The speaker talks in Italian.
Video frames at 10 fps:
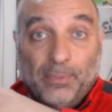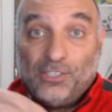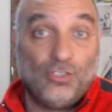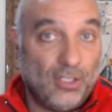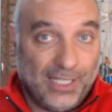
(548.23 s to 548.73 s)

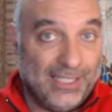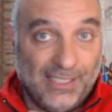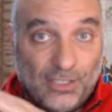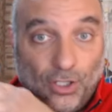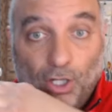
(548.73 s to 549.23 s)
pressione che
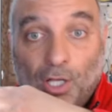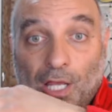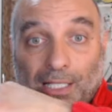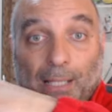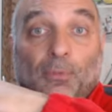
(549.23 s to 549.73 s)
dietro
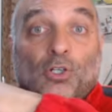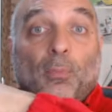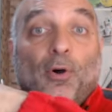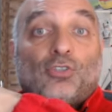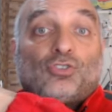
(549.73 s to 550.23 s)
la
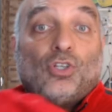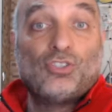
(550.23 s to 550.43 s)
monoposto